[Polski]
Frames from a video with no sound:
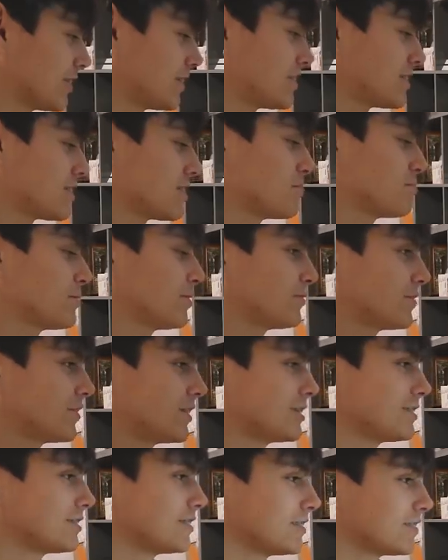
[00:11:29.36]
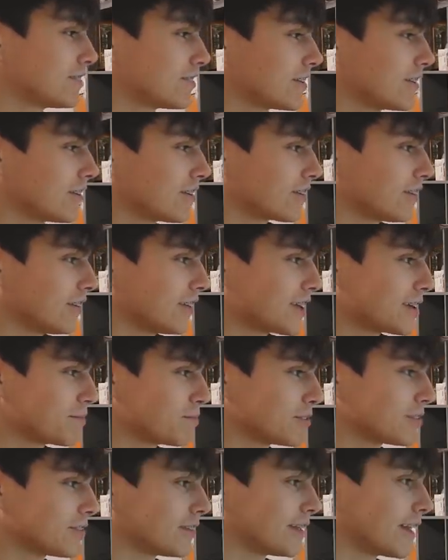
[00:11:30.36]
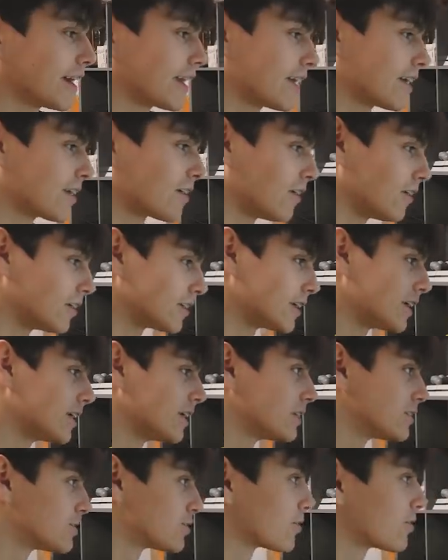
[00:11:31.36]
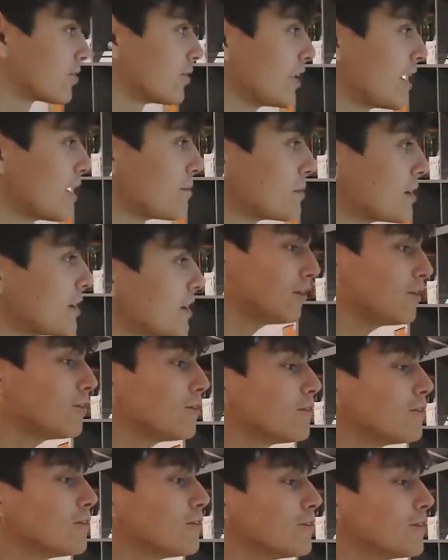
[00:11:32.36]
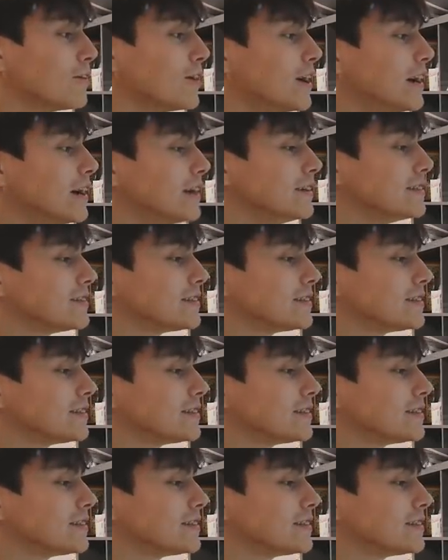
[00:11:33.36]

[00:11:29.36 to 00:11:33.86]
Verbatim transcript: tylko po 22 oglądać, bo są takie hot. Drukujemy. O, i